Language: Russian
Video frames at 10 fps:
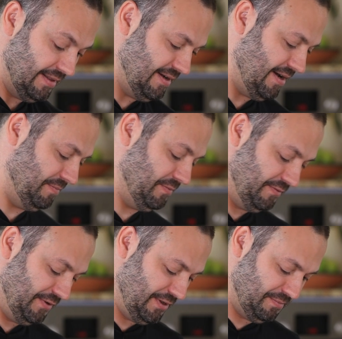Да,
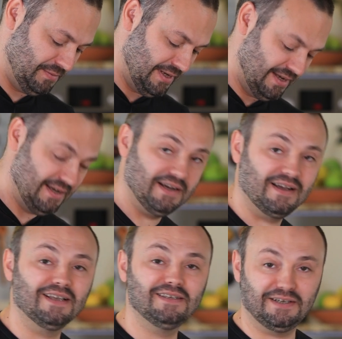в этом
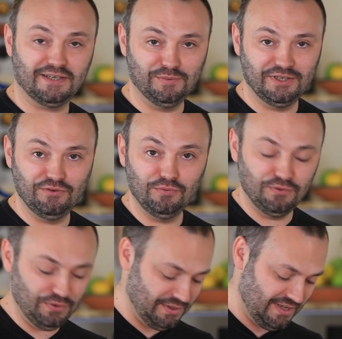казахском, назовем
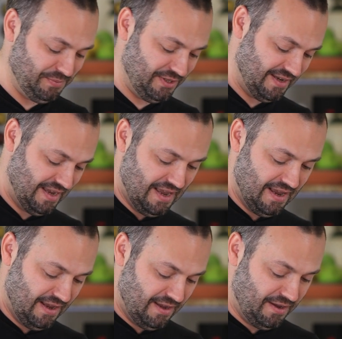его рецепте,
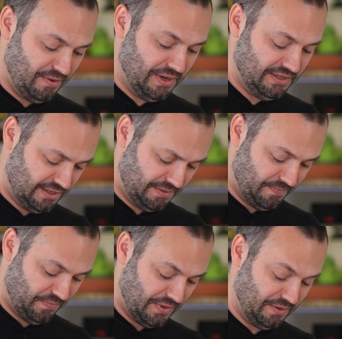масло,
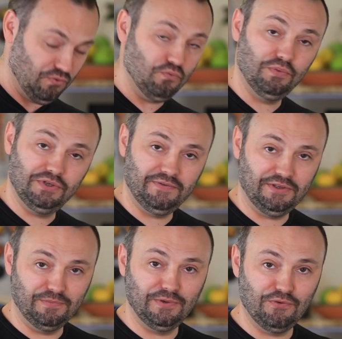по
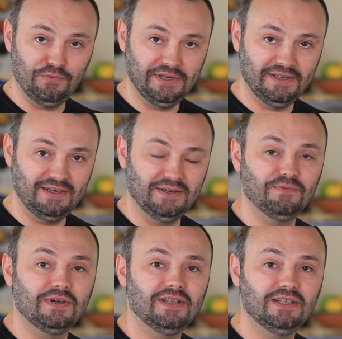совету моего приятеля,
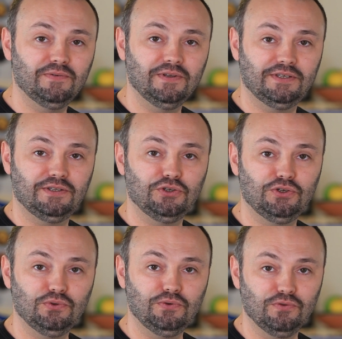выкладывалось
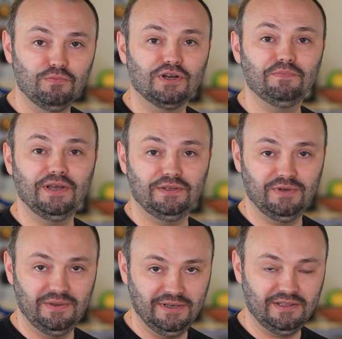толщиной в добрых 5
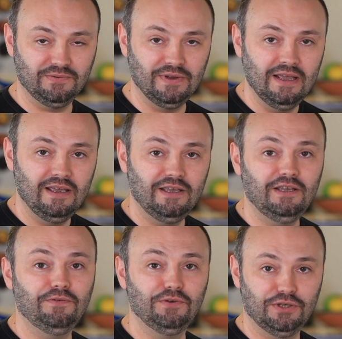мм
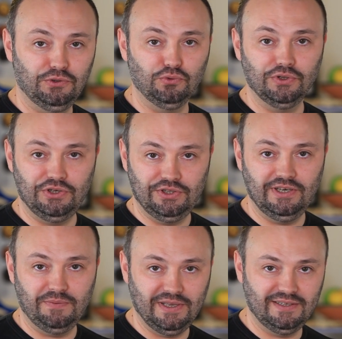и высоту на
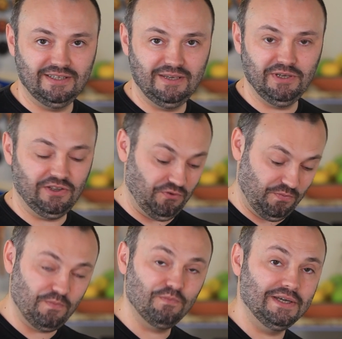4-5 см
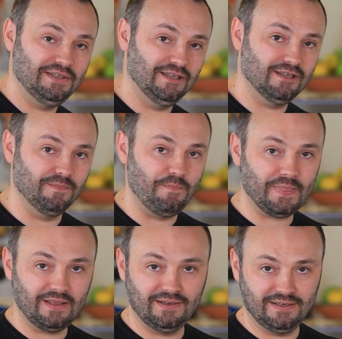по стенкам
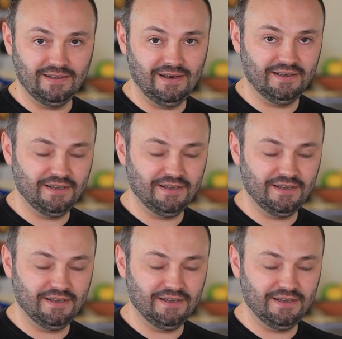казана или